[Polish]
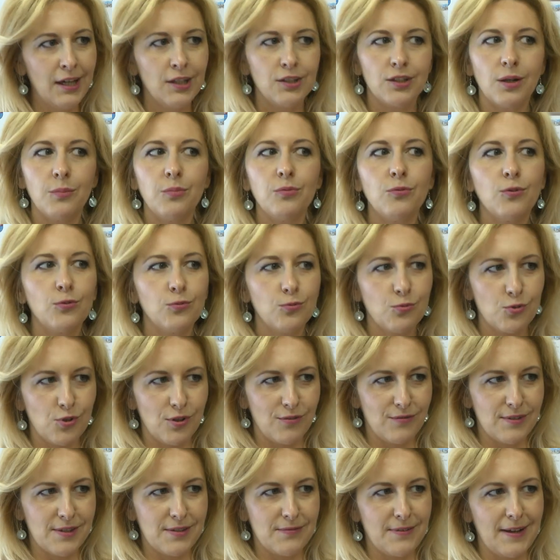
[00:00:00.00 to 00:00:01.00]
To było
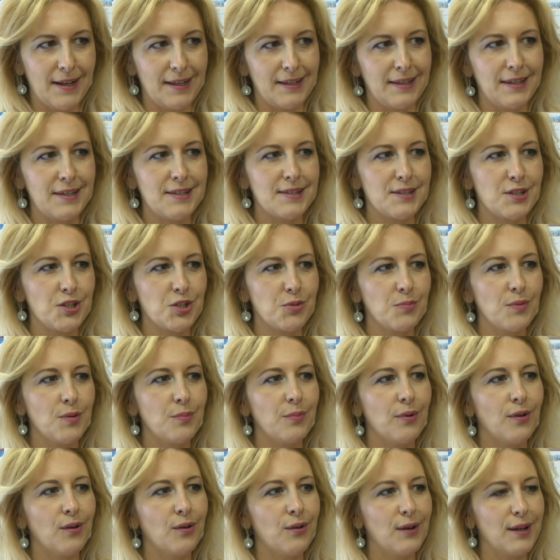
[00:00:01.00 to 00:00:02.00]
duże wyzwanie.
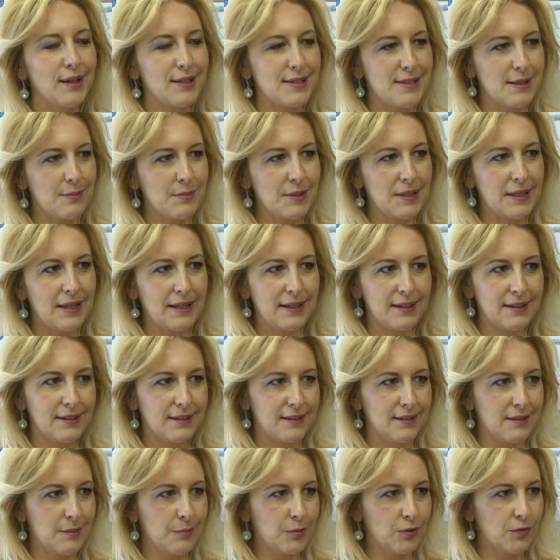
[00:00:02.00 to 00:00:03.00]
Jesteśmy po egzaminie
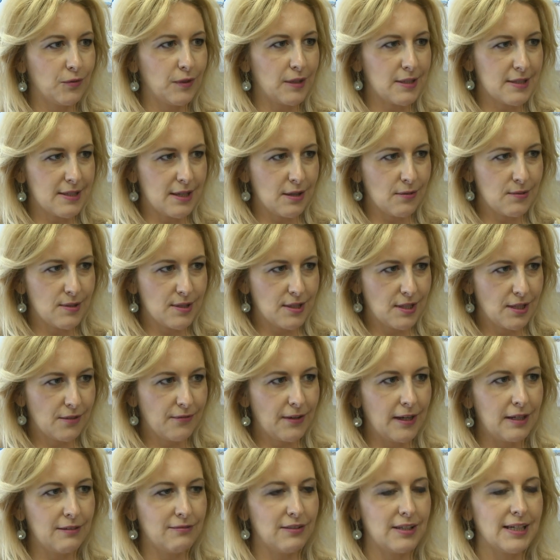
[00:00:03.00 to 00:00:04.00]
egzaminach y, potwierdzających
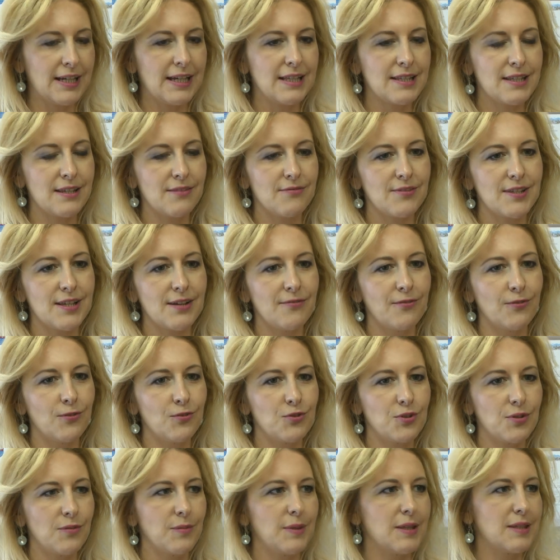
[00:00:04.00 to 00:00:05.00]
kwalifikacje w
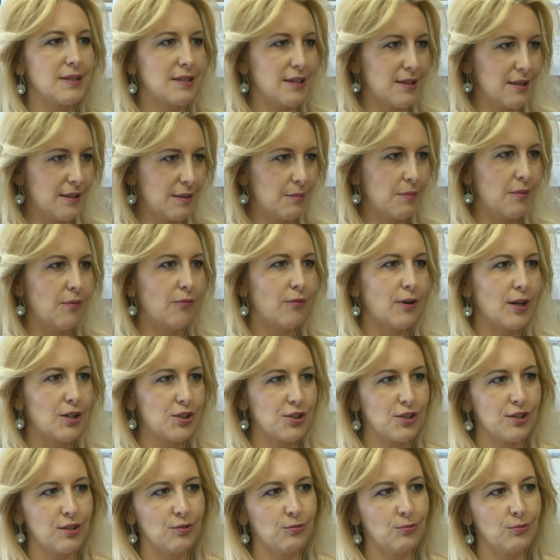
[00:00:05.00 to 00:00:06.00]
zawodzie, między innymi
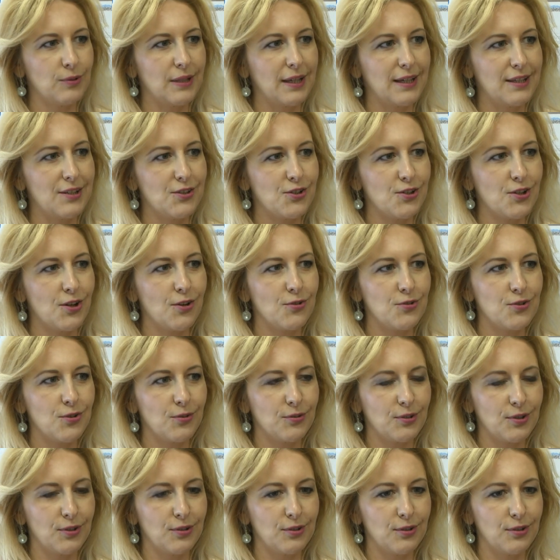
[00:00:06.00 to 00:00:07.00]
właśnie tutaj, jeśli chodzi
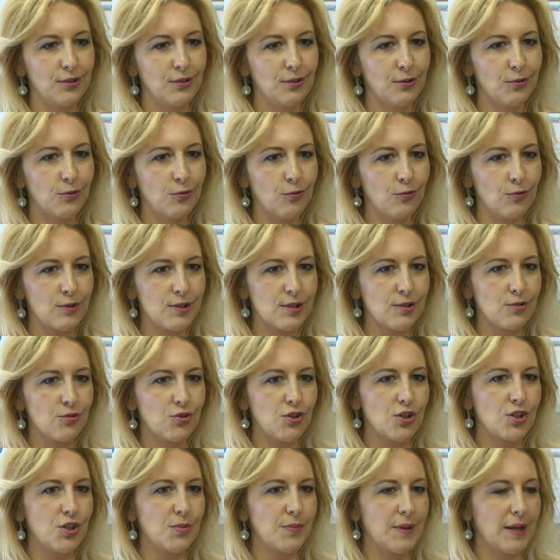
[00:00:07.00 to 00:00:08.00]
o ten y, kurs, no
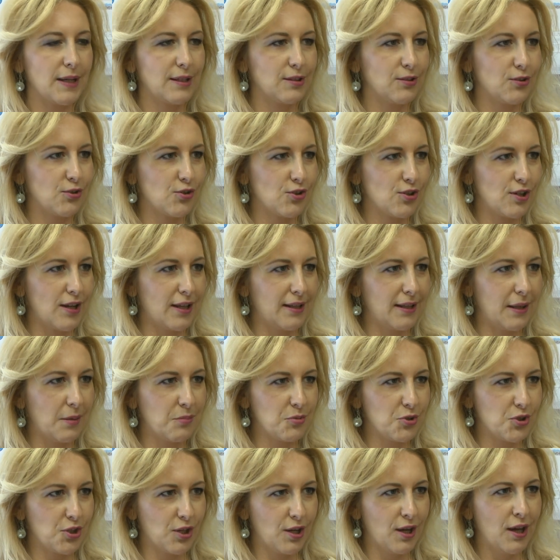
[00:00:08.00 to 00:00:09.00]
część praktyczna
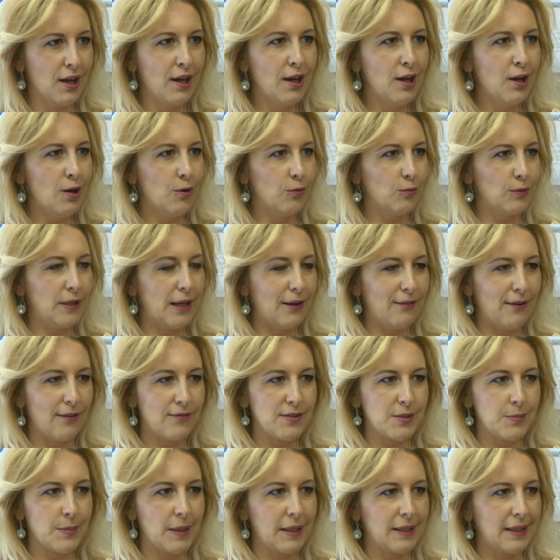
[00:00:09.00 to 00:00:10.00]
nam się
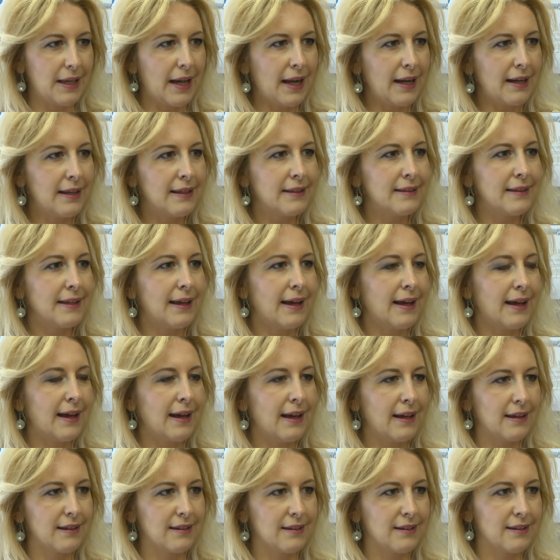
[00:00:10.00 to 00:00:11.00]
udała wspaniale,
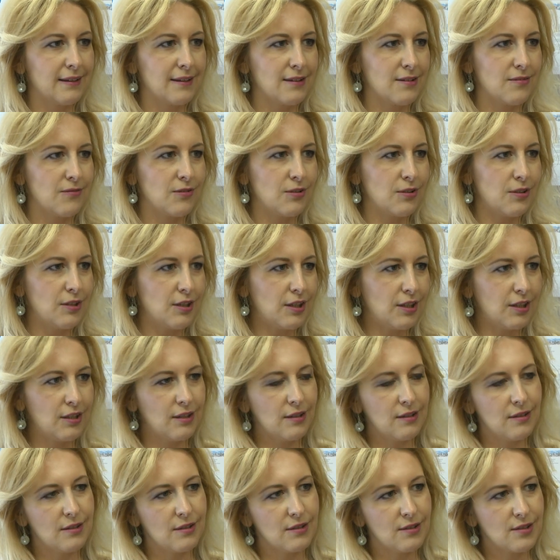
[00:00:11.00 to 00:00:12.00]
na y,
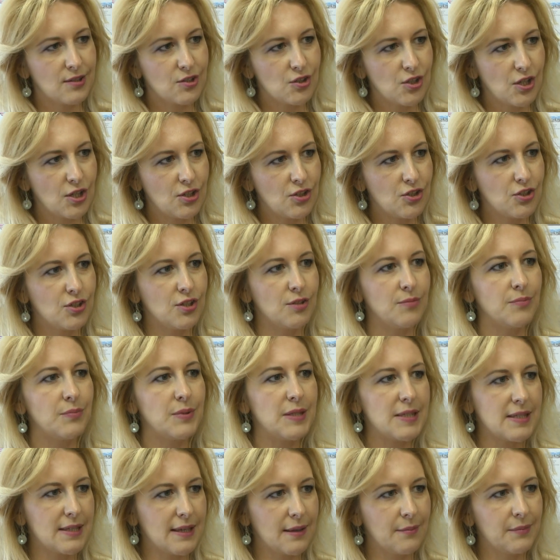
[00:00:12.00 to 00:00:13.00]
wyniki z części
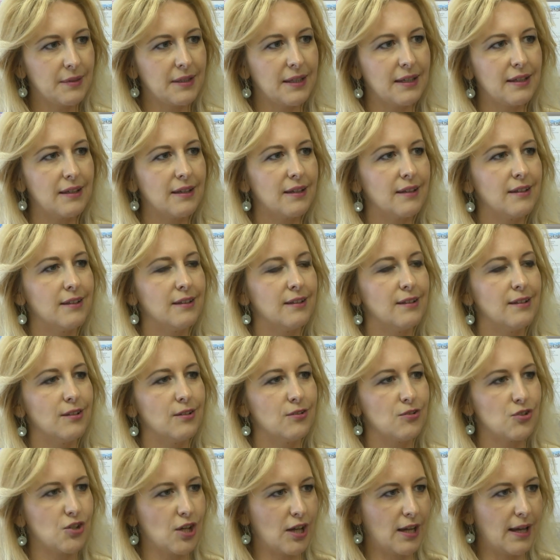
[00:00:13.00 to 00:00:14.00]
pisemnej
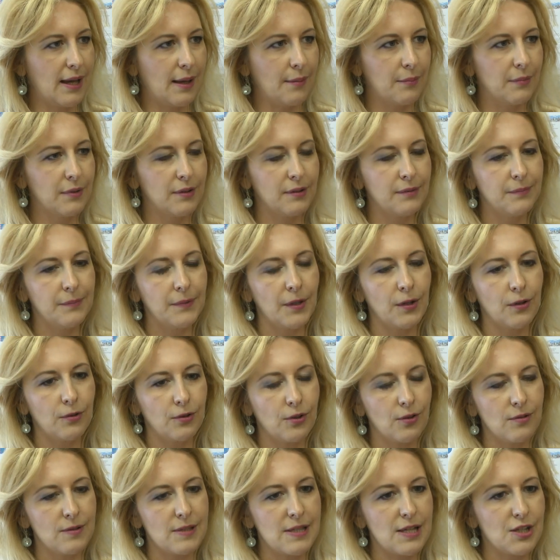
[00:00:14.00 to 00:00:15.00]
czekamy
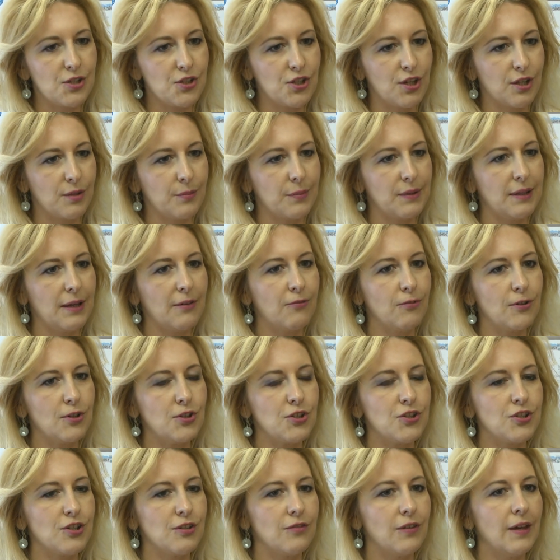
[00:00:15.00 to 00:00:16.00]
do końca sierpnia
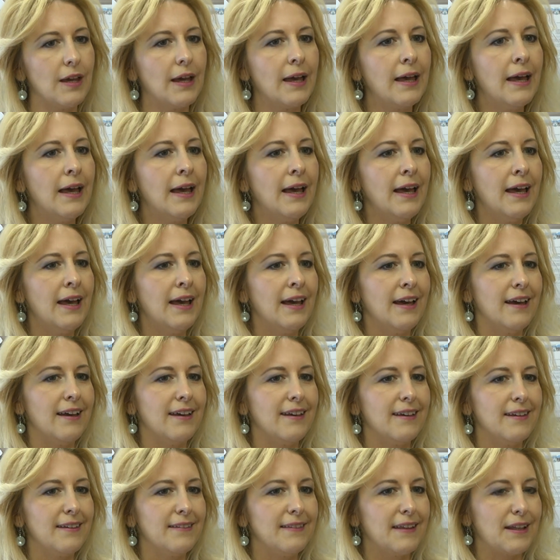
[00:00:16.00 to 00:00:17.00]
właściwie,
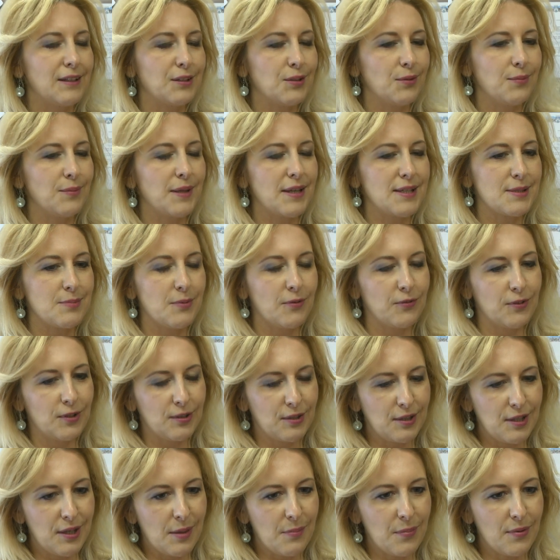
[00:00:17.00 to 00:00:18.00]
natomiast, bo
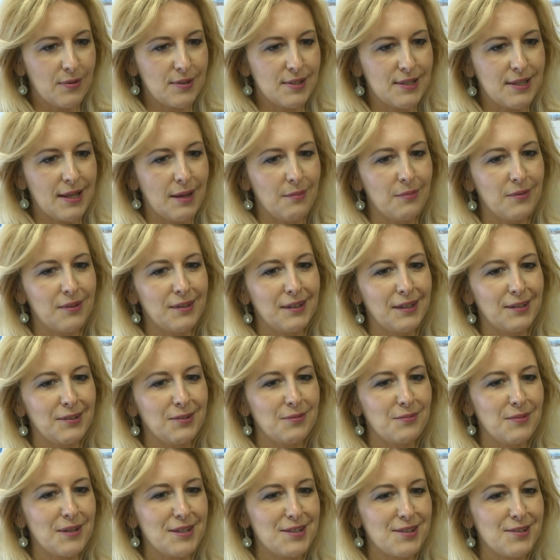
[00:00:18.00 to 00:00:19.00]
wtedy je poznamy,
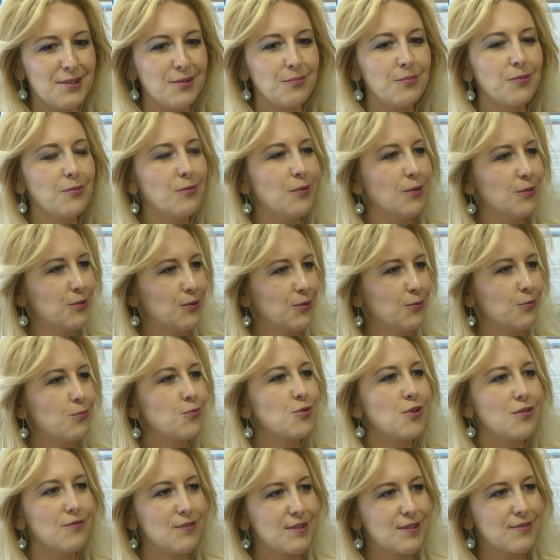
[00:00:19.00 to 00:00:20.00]
natomiast no, było to
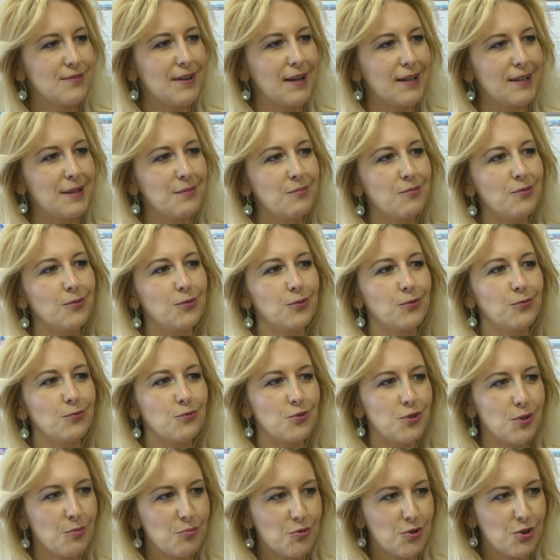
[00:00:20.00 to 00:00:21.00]
duże wyzwanie, było to
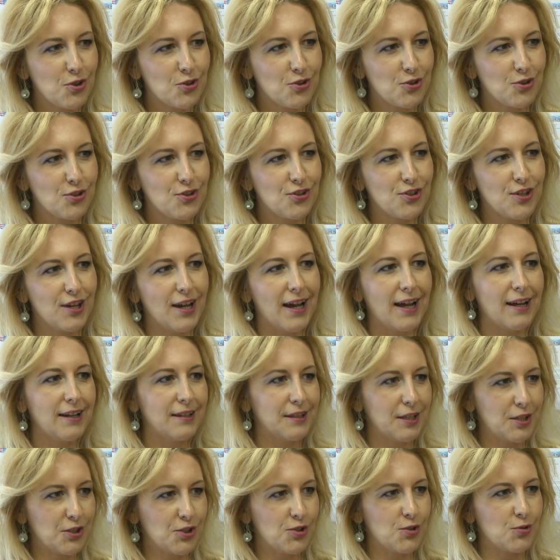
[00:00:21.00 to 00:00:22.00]
duże przeżycie,
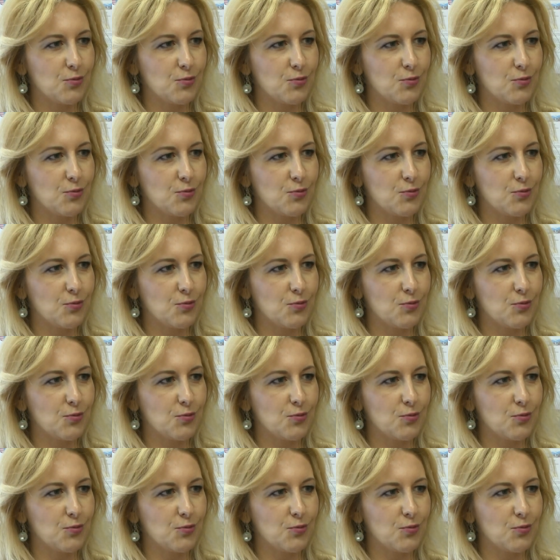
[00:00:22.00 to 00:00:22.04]
ale nasi